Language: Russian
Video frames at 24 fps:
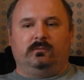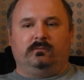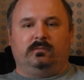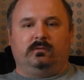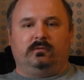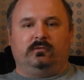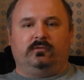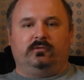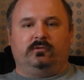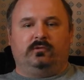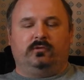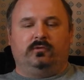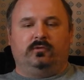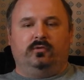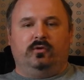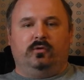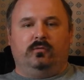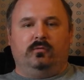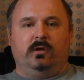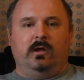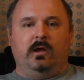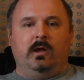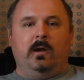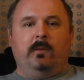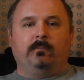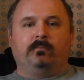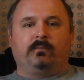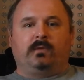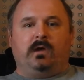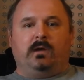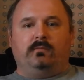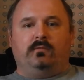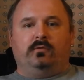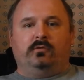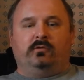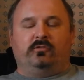там был за рулем,
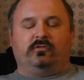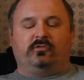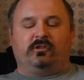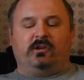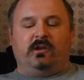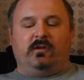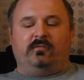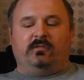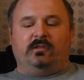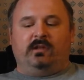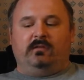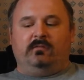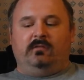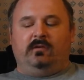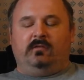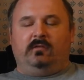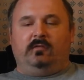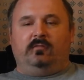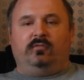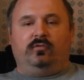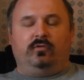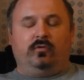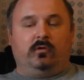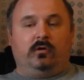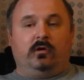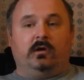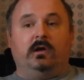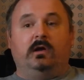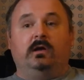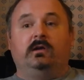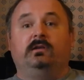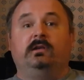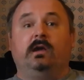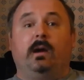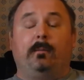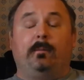кому-то штраф навесить. Все,
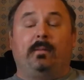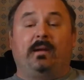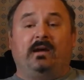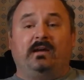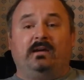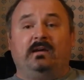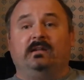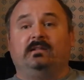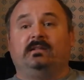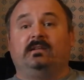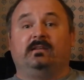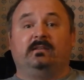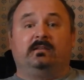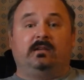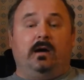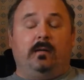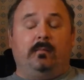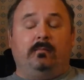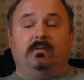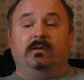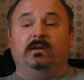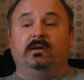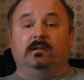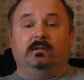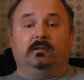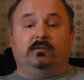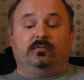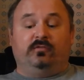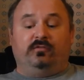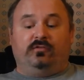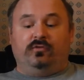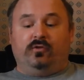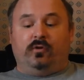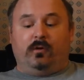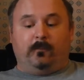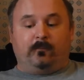я про это забыл,
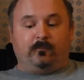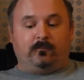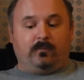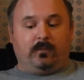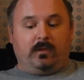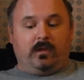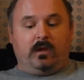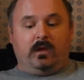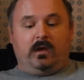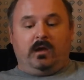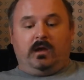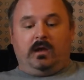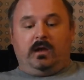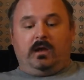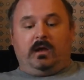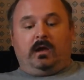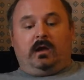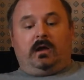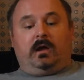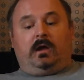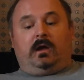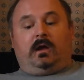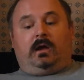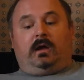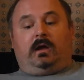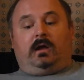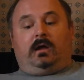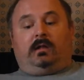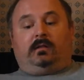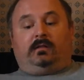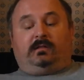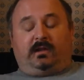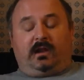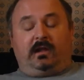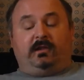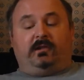все.
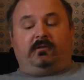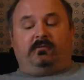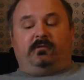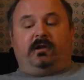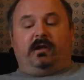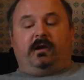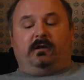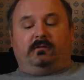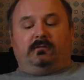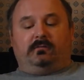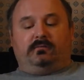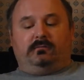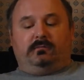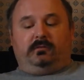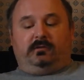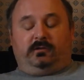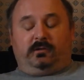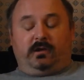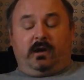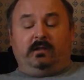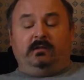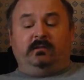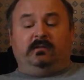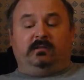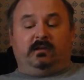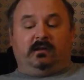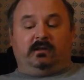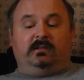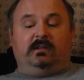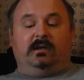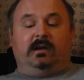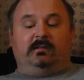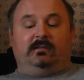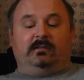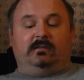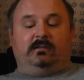Третий вариант. Я не
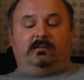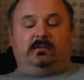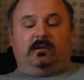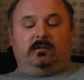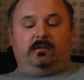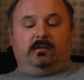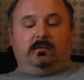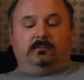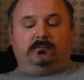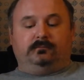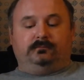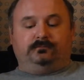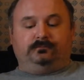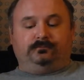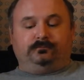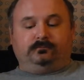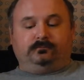согласен с этим.